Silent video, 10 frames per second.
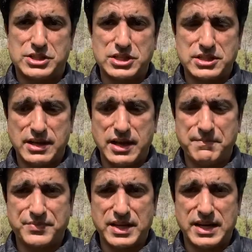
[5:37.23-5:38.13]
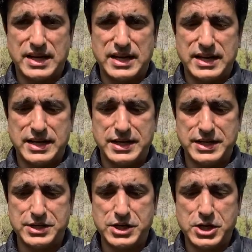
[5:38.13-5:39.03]
जिसने
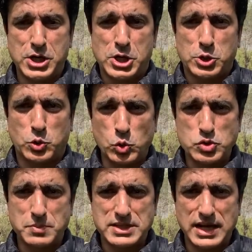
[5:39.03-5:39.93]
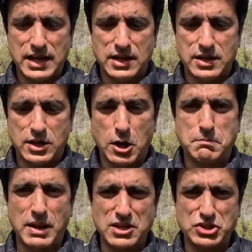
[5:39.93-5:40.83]
क्रूज़ मिज़ाइल और
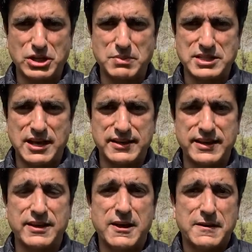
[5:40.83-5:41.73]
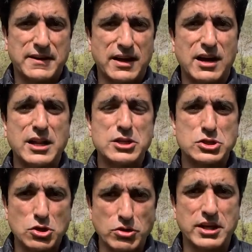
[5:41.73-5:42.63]
बैलिस्टिक मिज़ाइल के कारखाने
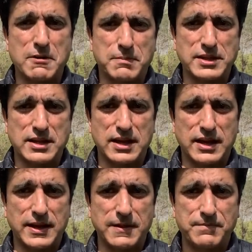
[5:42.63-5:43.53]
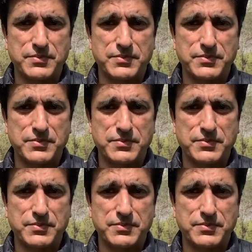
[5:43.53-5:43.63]
सऊदी अरब के अंदर लगाए हैं